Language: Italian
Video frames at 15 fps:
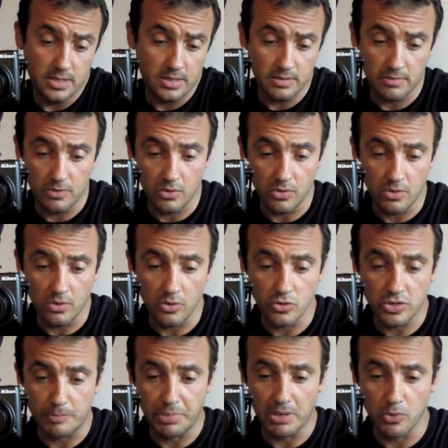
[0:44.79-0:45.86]
eh, lo
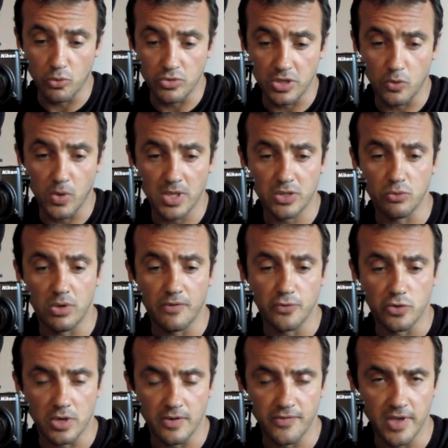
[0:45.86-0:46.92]
sappiamo tutti quanti, una
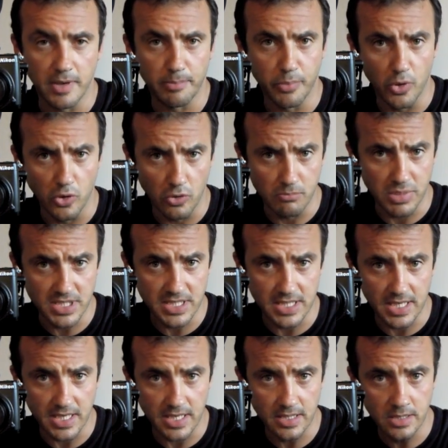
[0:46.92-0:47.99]
fotografia può non
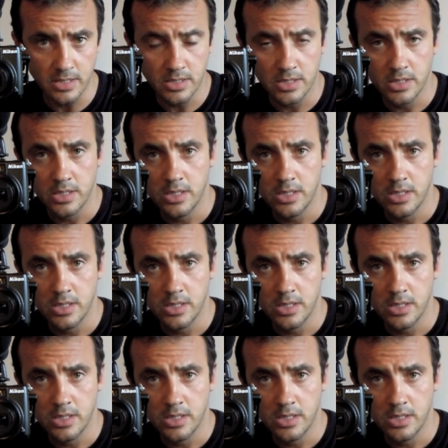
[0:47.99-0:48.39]
bastare